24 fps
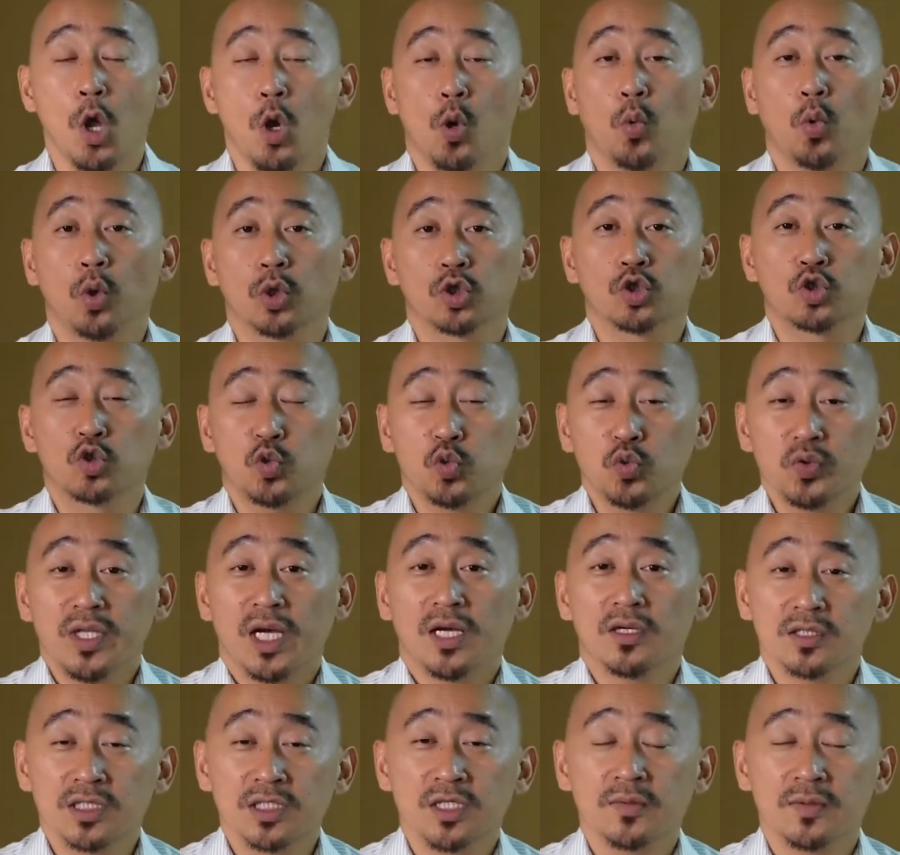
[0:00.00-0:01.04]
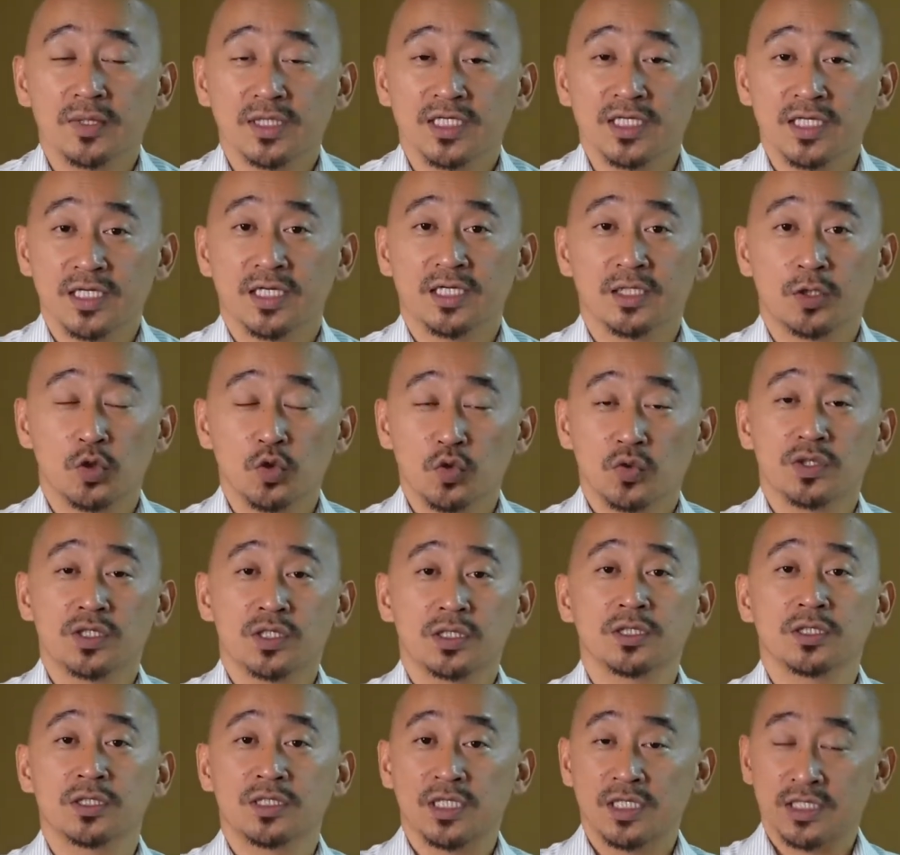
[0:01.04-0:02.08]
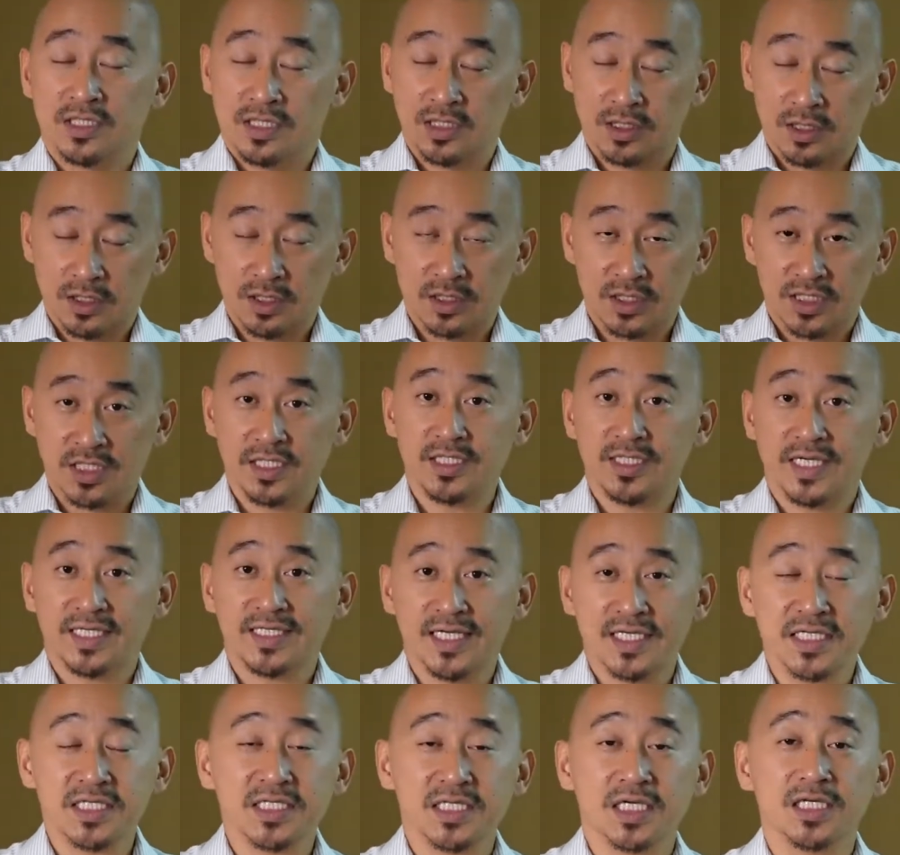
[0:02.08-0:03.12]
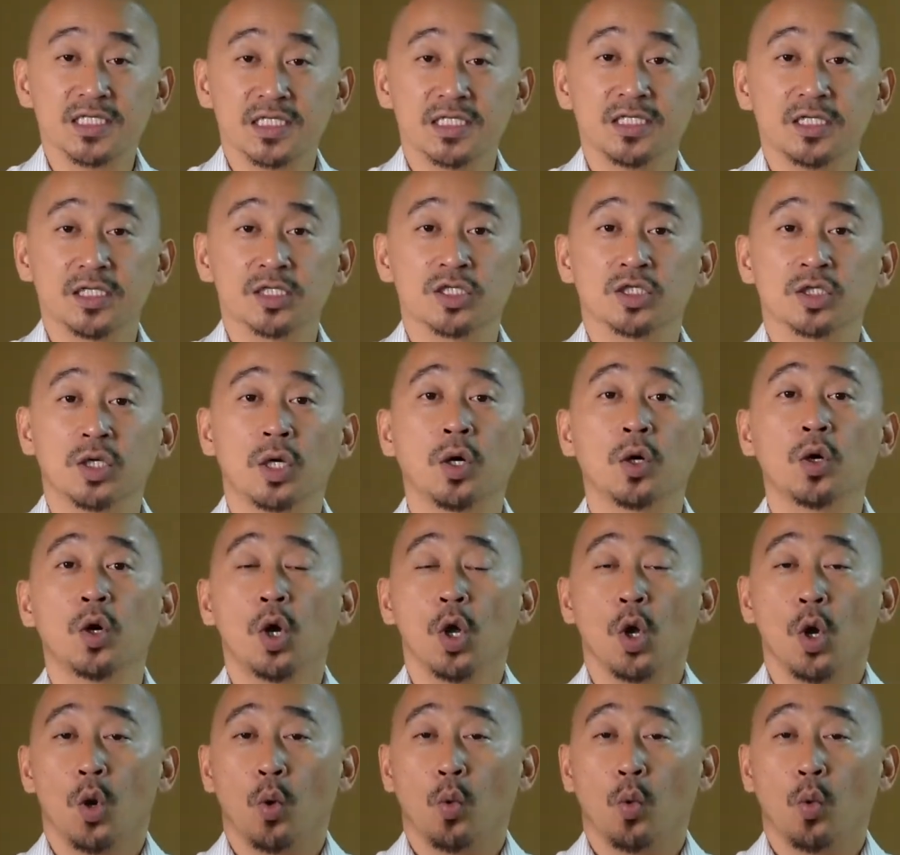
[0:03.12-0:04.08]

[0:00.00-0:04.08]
我读到这这个故事是记载在圣经的时候，